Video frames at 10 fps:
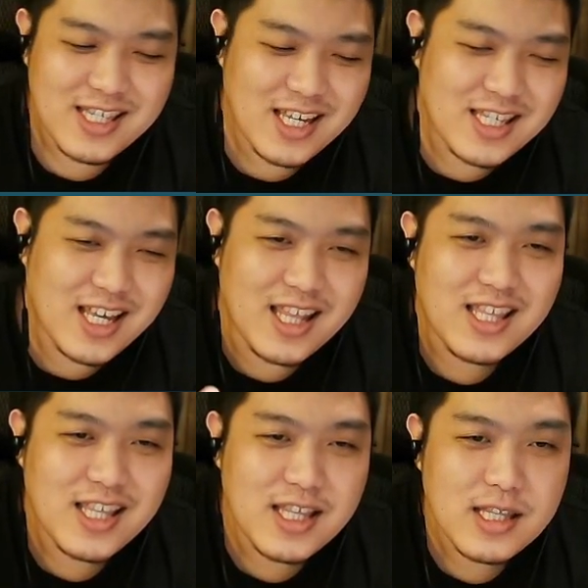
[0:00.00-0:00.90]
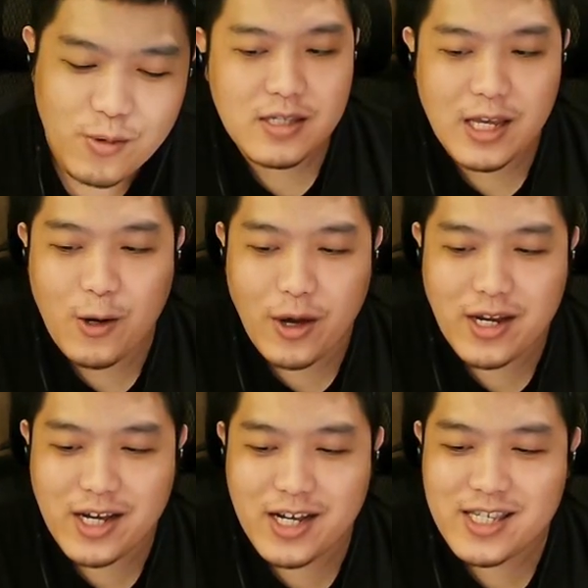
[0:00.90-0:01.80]
赞赞。这一款
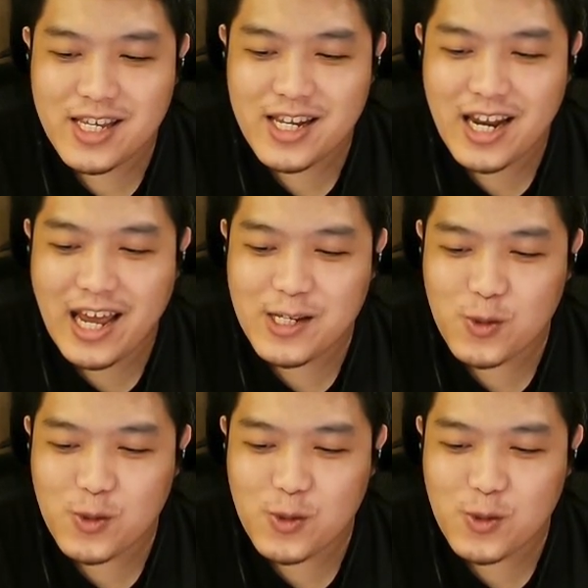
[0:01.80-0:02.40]
呢，简单来